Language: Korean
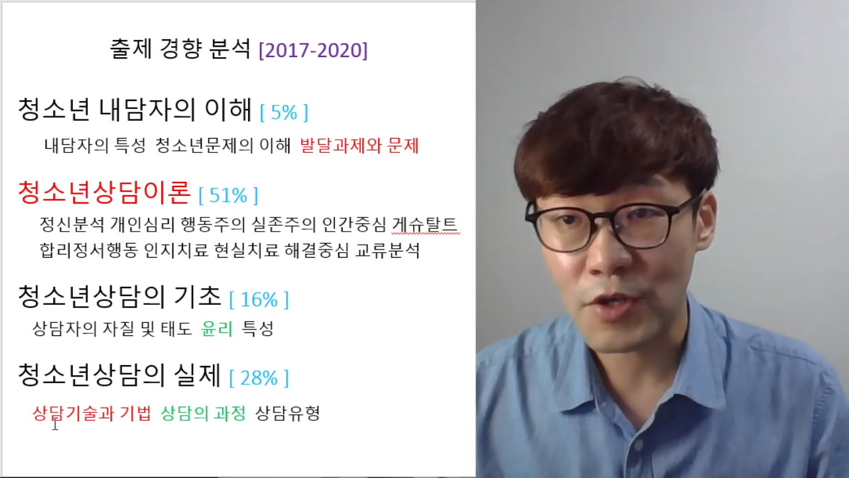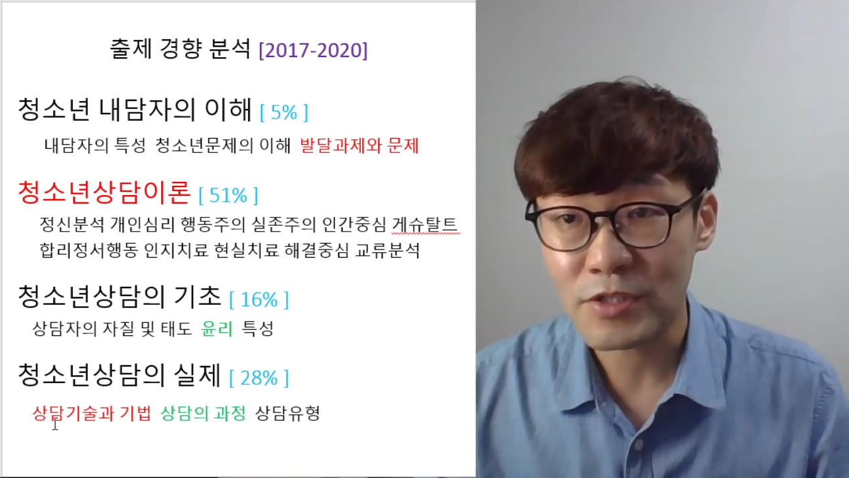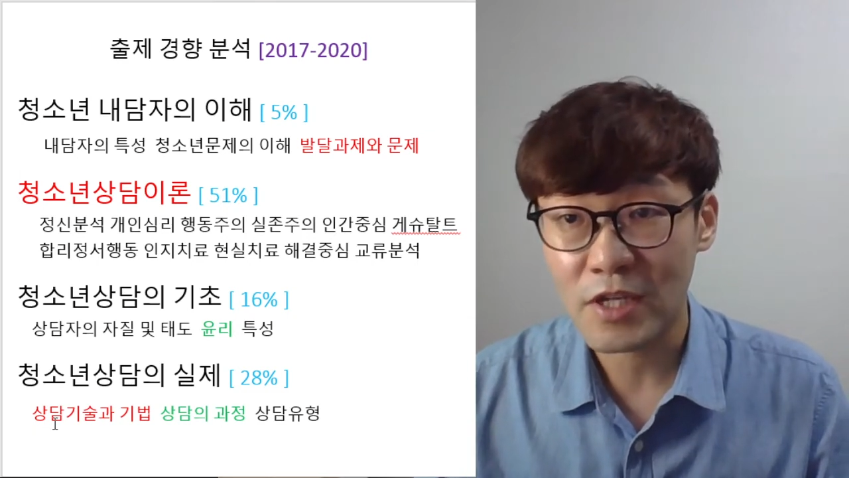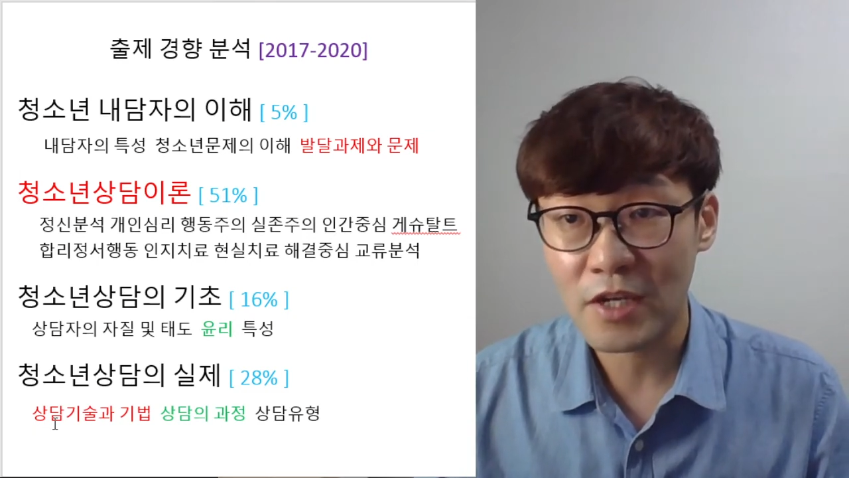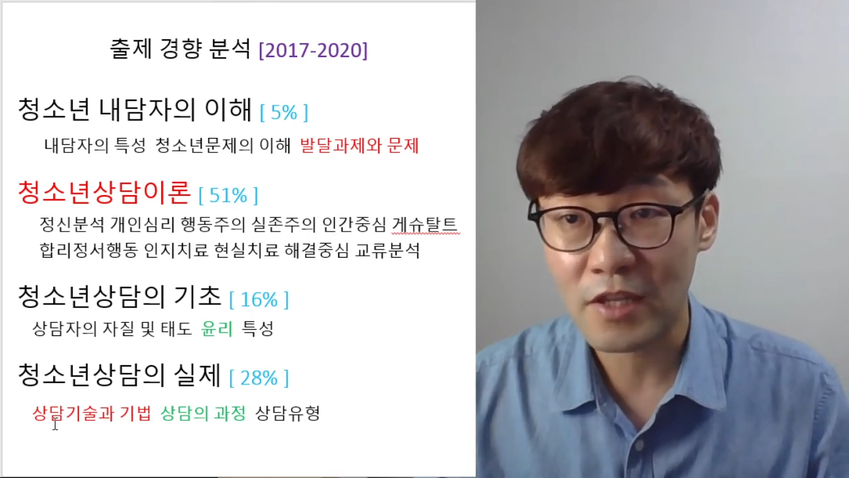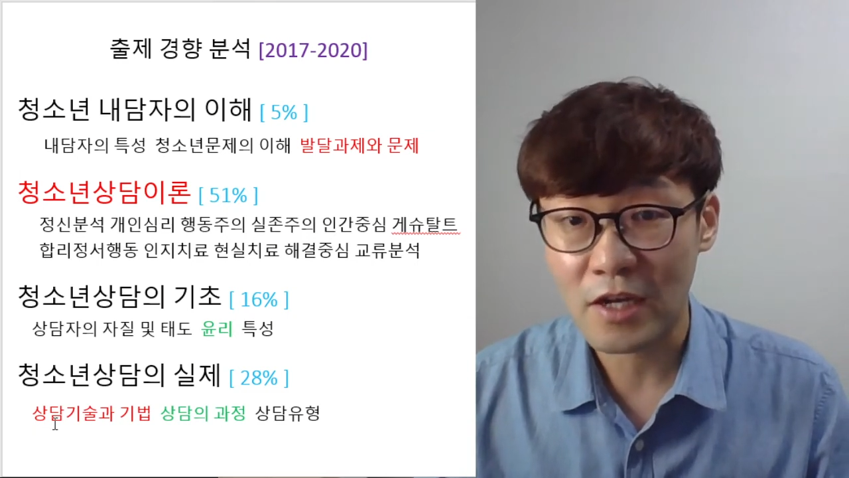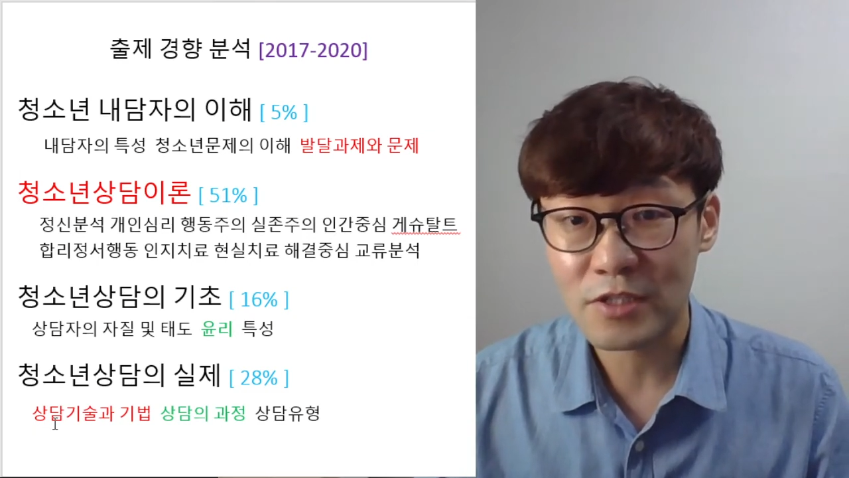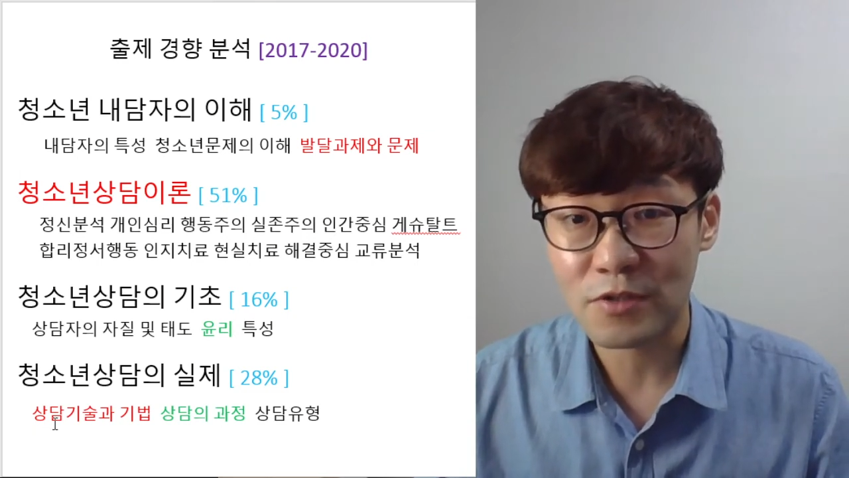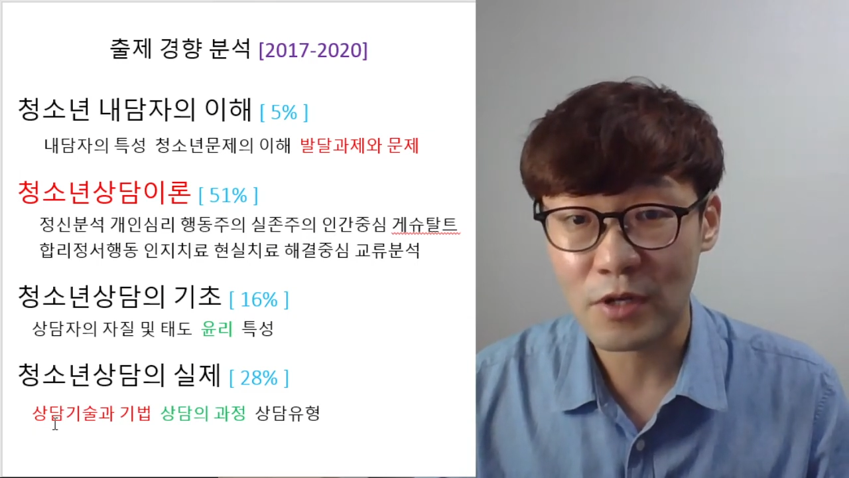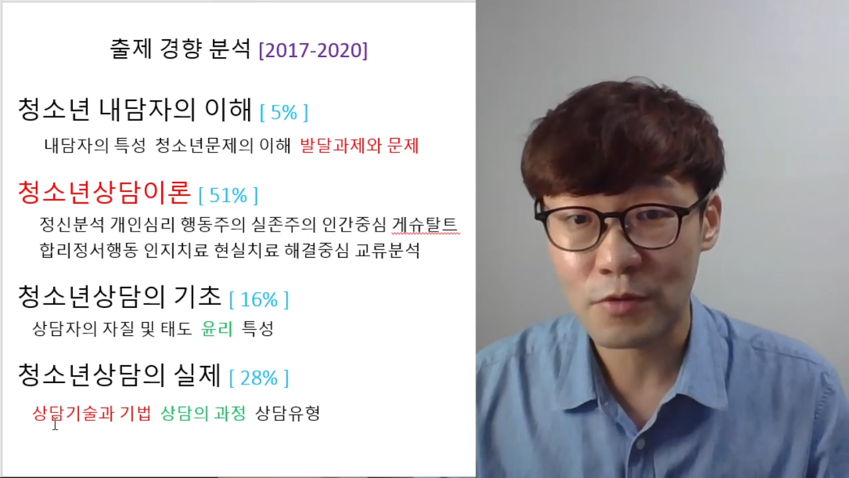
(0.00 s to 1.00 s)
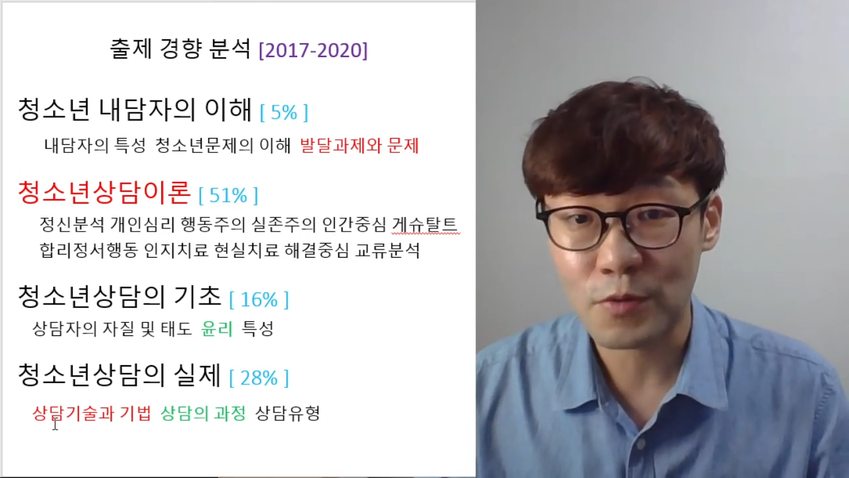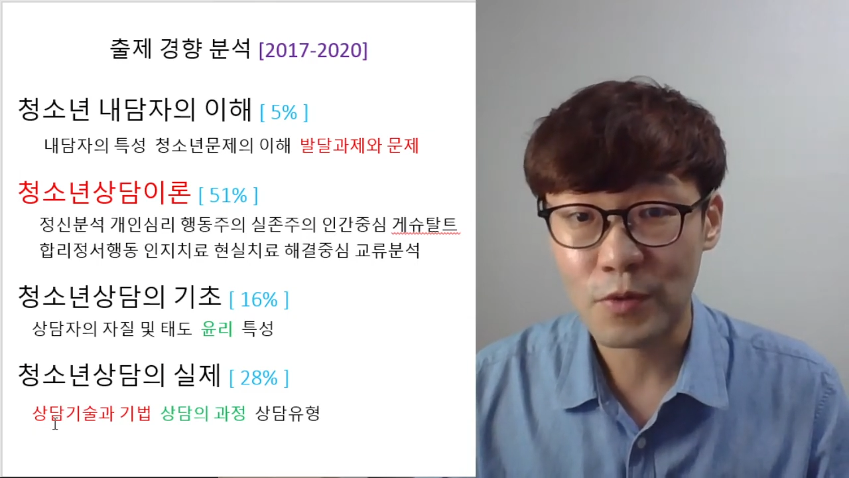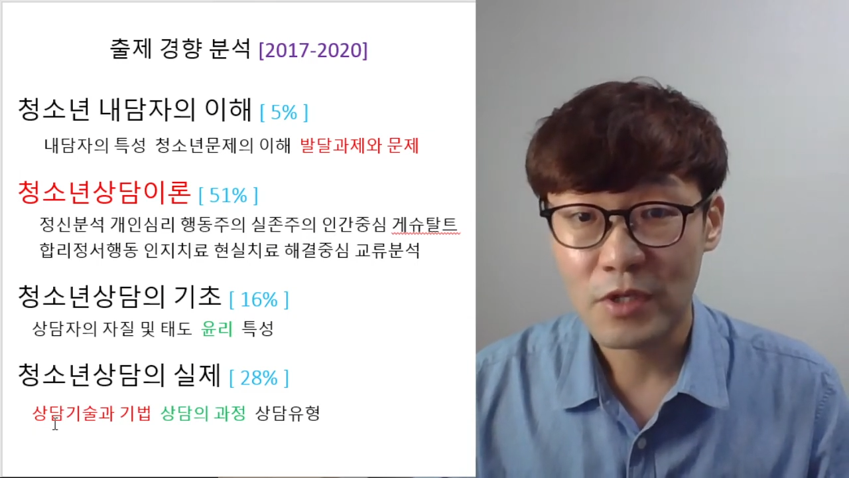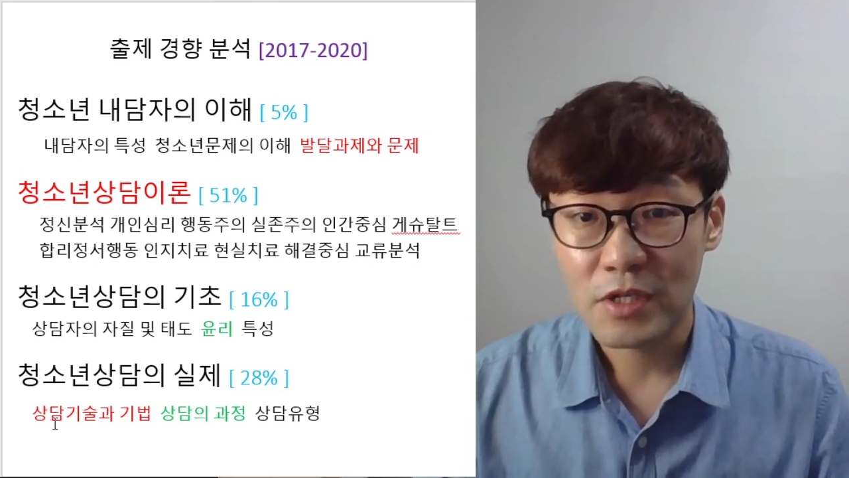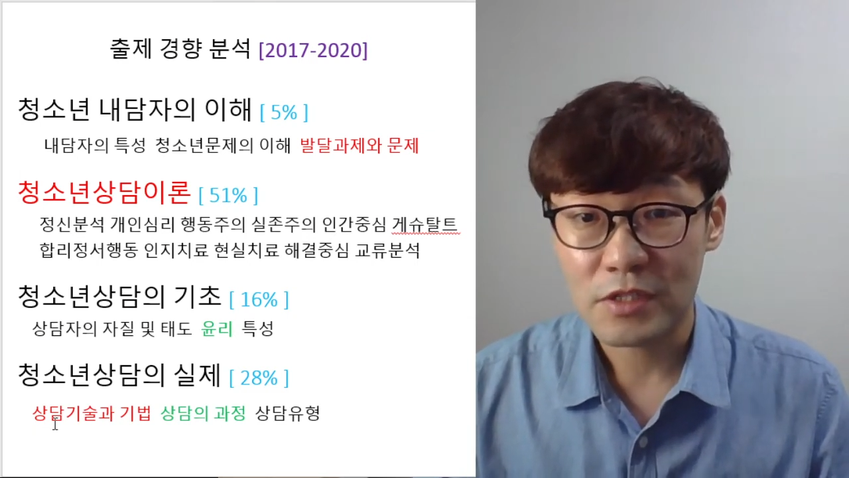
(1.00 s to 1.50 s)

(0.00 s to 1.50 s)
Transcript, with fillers: 현장에 나가시더라도